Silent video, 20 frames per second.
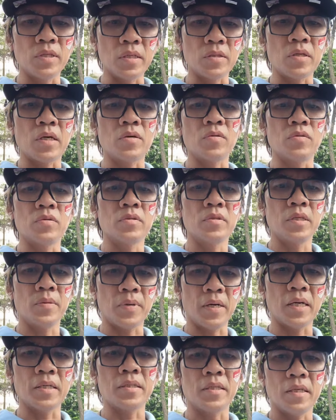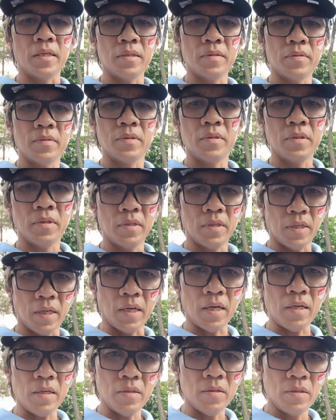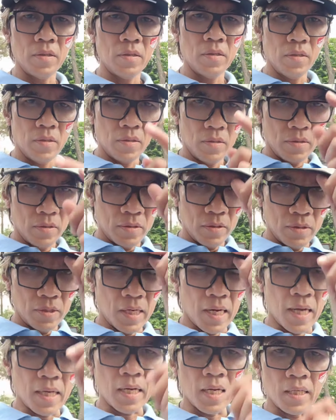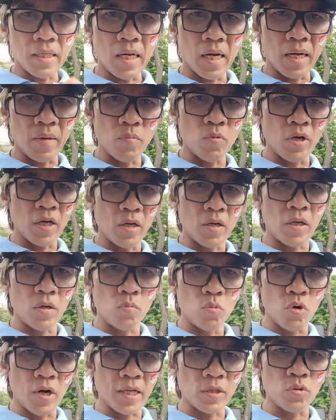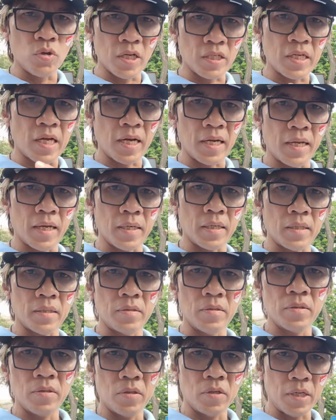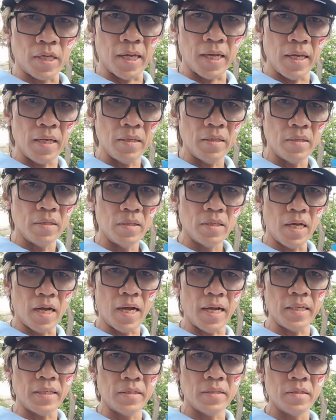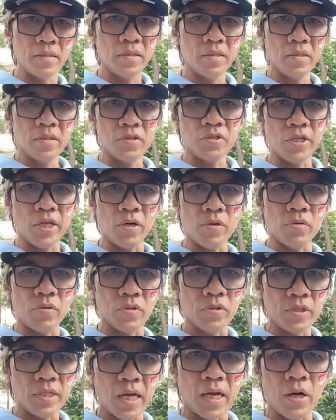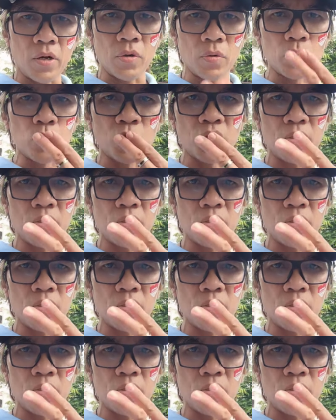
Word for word: TikTokku. Terima kasih. Ya. Silakan kalian mulai tugas kalian. Oke, okay, guys. See you. Ciao.